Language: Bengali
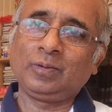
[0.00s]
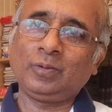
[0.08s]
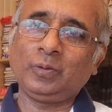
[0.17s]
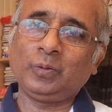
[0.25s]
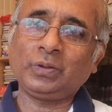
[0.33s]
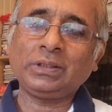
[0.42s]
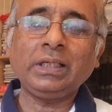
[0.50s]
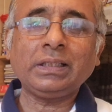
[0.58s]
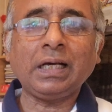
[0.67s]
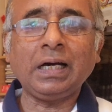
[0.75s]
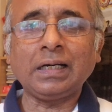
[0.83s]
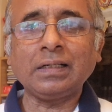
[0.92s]
তো সে
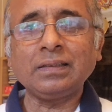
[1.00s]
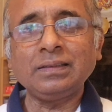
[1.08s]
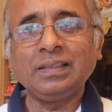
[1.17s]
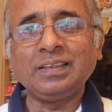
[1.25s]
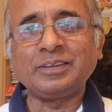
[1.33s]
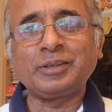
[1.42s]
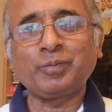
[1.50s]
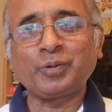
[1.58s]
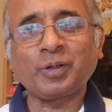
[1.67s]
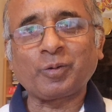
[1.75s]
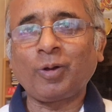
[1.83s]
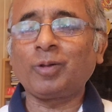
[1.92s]
তার
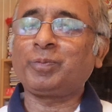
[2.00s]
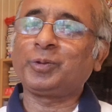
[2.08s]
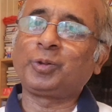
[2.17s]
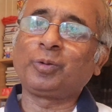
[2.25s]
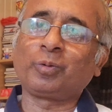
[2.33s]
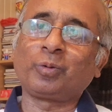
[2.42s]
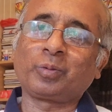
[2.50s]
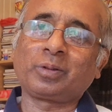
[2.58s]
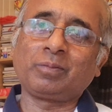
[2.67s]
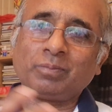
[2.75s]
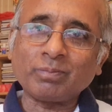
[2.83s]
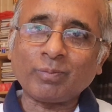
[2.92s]
জীবনের গল্প শুরু
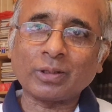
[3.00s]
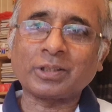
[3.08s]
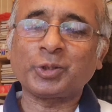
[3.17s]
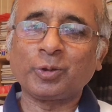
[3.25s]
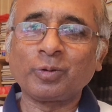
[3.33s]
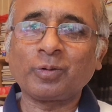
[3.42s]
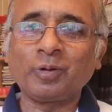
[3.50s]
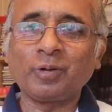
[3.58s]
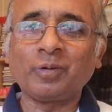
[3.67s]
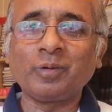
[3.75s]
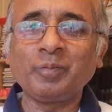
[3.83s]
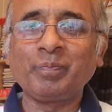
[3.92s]
বলতে শুরু
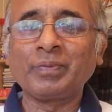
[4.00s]
করলো